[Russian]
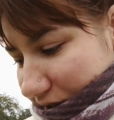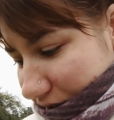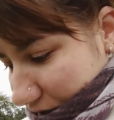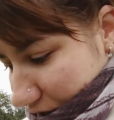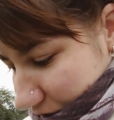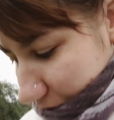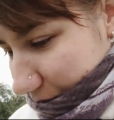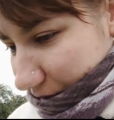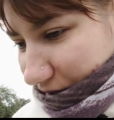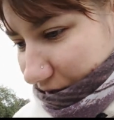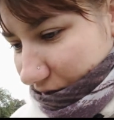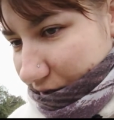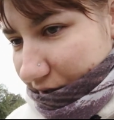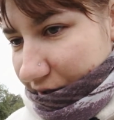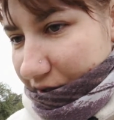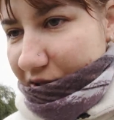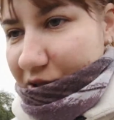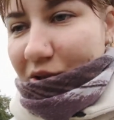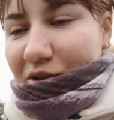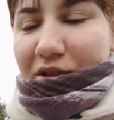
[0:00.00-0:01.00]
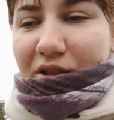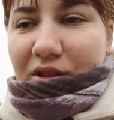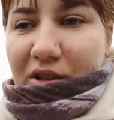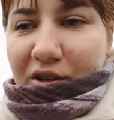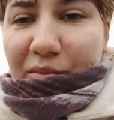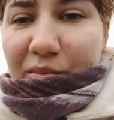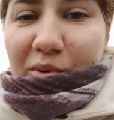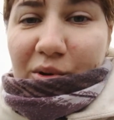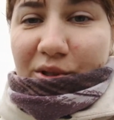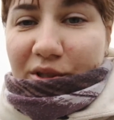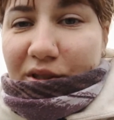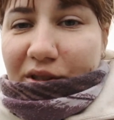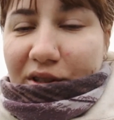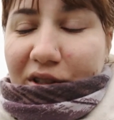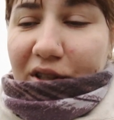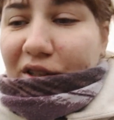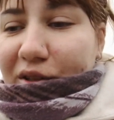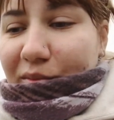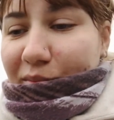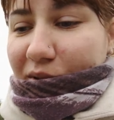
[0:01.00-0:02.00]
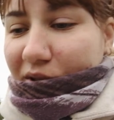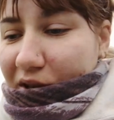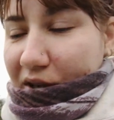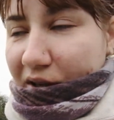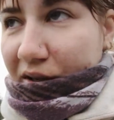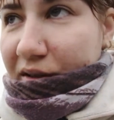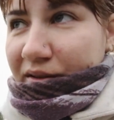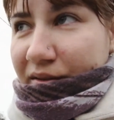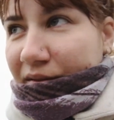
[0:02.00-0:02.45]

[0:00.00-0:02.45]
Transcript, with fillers: Кошмар. Сегодня на работе я так и не была.